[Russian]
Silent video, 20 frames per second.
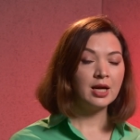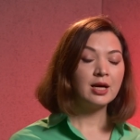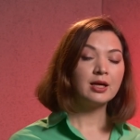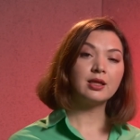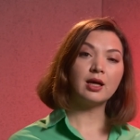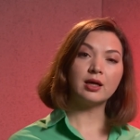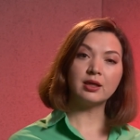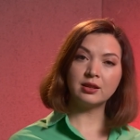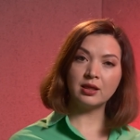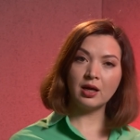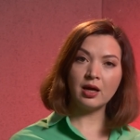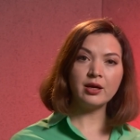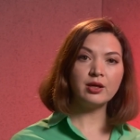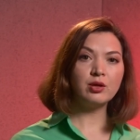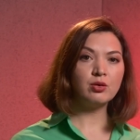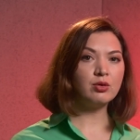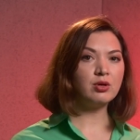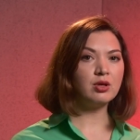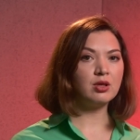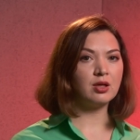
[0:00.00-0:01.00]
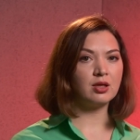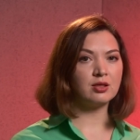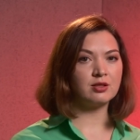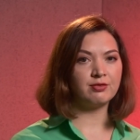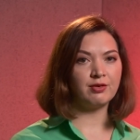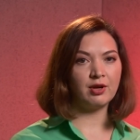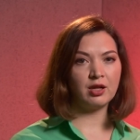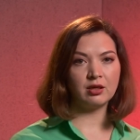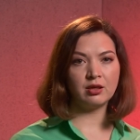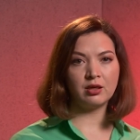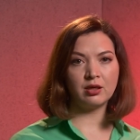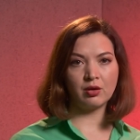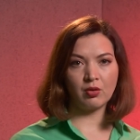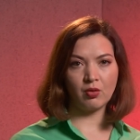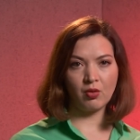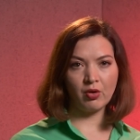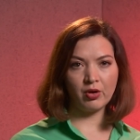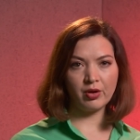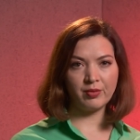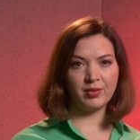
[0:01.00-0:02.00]
Тогда Юрий назвал
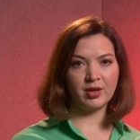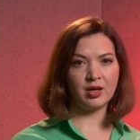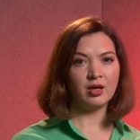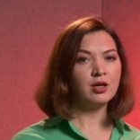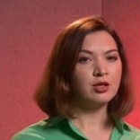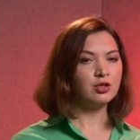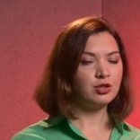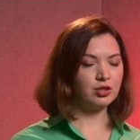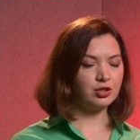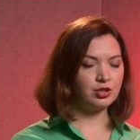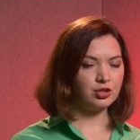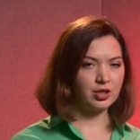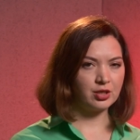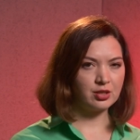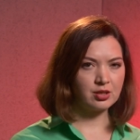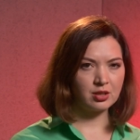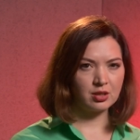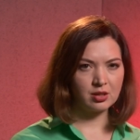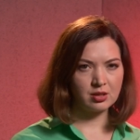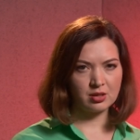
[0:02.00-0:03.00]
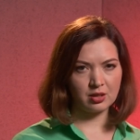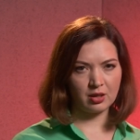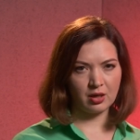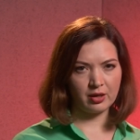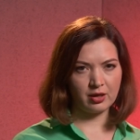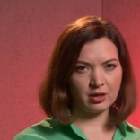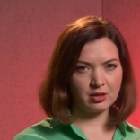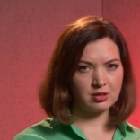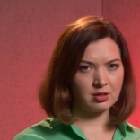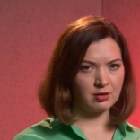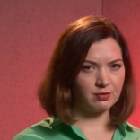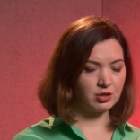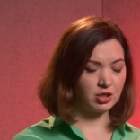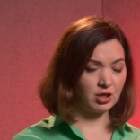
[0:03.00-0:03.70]
героями чеченских террористов